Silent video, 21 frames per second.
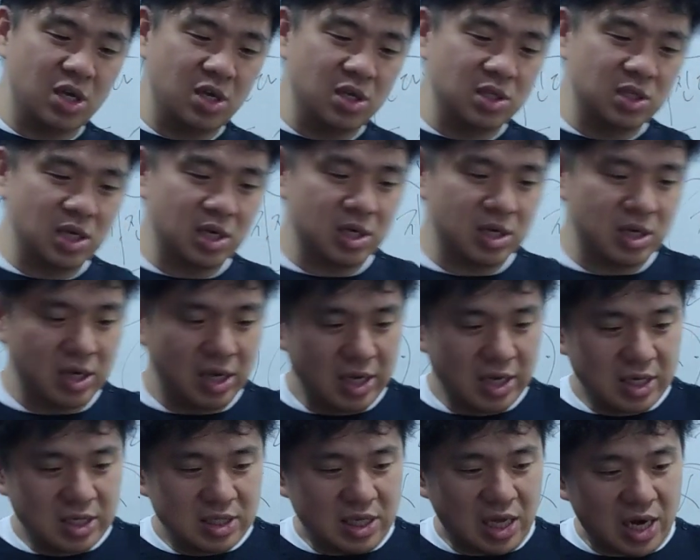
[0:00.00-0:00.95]
인생을
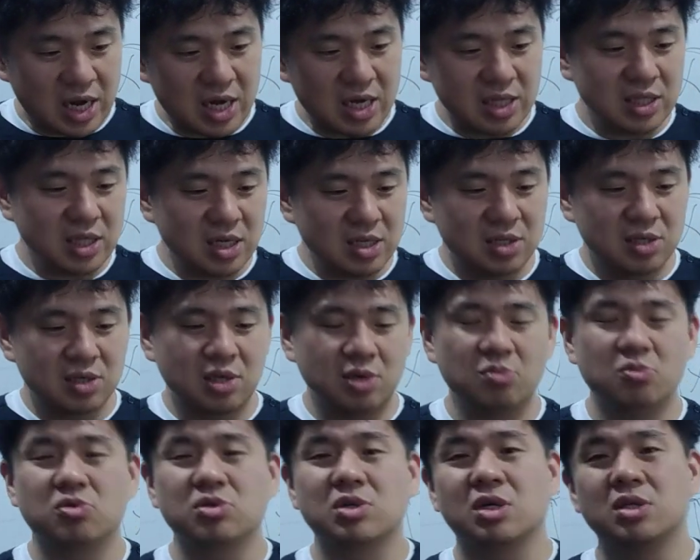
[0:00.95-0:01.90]
살아간다는
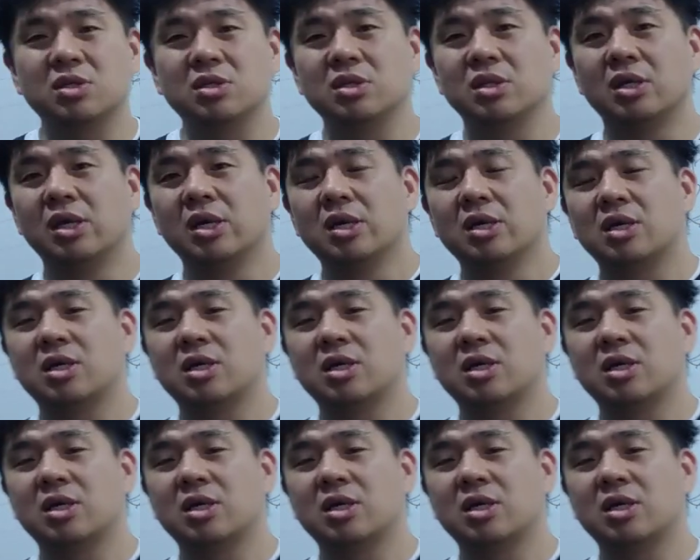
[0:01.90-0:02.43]
느낌보다는